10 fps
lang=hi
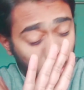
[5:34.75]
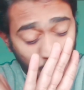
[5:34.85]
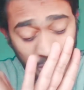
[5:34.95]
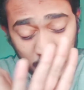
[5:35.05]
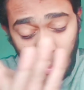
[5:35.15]

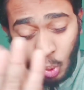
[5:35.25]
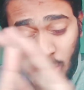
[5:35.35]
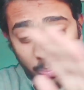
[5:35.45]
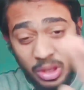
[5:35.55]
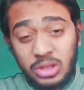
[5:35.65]
बिल्कुल
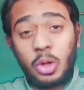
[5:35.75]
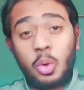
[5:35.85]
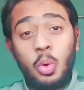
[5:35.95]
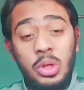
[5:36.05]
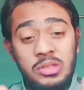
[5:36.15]
इग्नोर
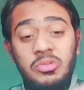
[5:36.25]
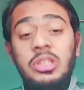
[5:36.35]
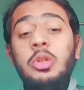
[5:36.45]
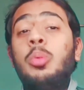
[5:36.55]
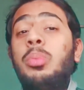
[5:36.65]
मत करो
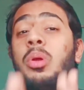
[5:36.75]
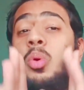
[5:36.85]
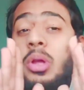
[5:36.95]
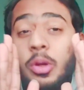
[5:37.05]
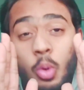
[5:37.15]
इस विधि को
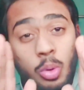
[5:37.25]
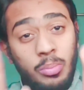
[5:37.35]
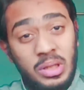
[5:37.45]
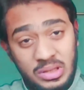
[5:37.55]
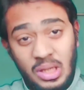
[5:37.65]
बिल्कुल
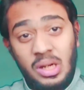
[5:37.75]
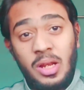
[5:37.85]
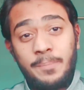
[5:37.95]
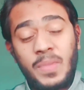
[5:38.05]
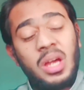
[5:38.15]
इग्नोर मत
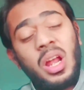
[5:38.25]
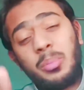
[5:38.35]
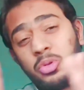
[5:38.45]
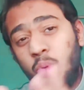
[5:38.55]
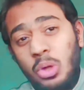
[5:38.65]
करना
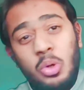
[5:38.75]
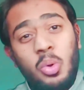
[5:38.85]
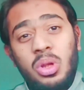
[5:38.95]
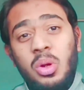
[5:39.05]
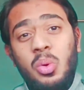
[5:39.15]
अगर आप इसको
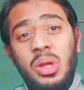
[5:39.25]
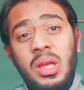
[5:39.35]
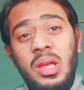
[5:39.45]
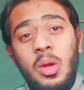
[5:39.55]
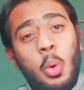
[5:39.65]
इग्नोर
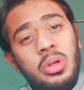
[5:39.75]
करोगे